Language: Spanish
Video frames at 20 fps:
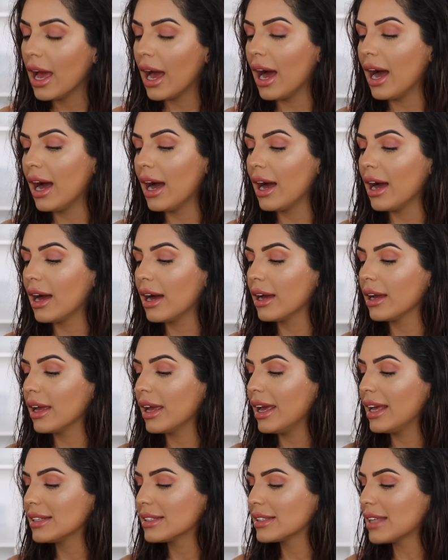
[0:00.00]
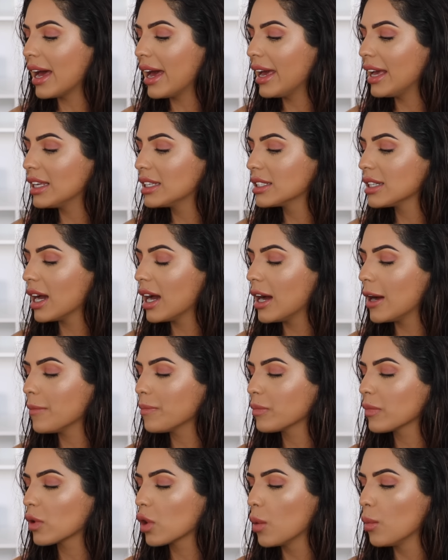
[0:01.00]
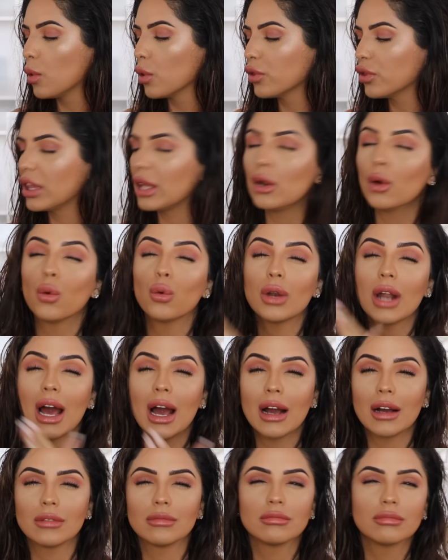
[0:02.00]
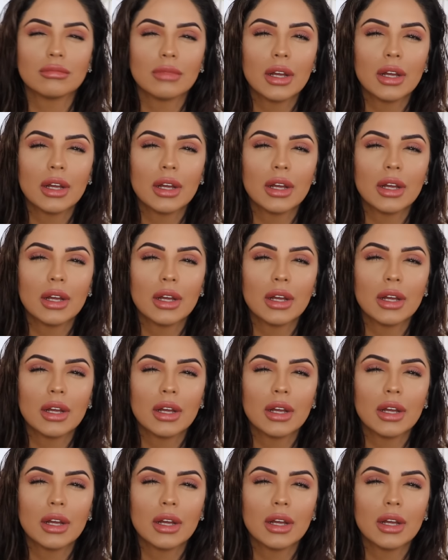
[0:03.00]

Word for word: Ah, está hecha como tiene una